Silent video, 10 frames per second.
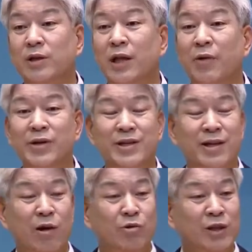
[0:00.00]

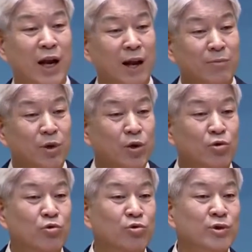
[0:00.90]
다윗이 예루살렘
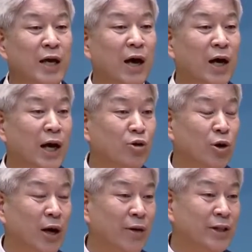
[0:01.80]
육군
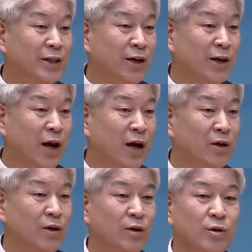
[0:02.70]
사관학교를 나왔다거나
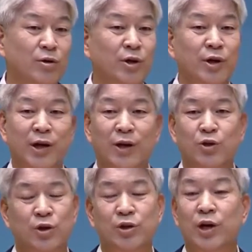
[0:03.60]
그런 게
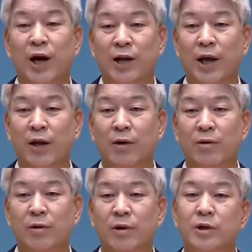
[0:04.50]
전혀 아니에요.
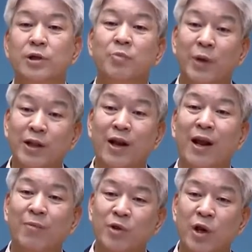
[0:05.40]
그저
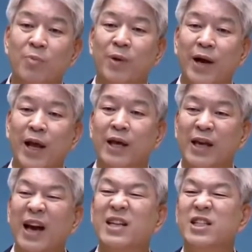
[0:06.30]
베들렘 덜판의
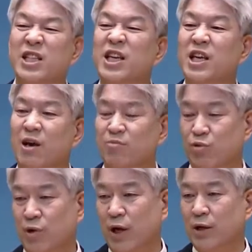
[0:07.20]
양치기에
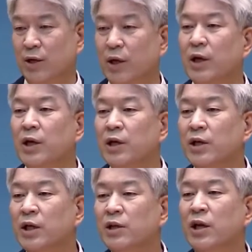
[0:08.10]
불과한
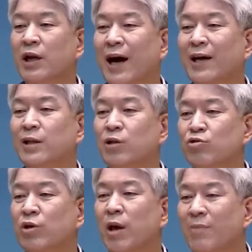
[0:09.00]
여덟 아들
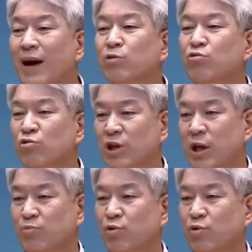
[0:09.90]
중에 막둥이에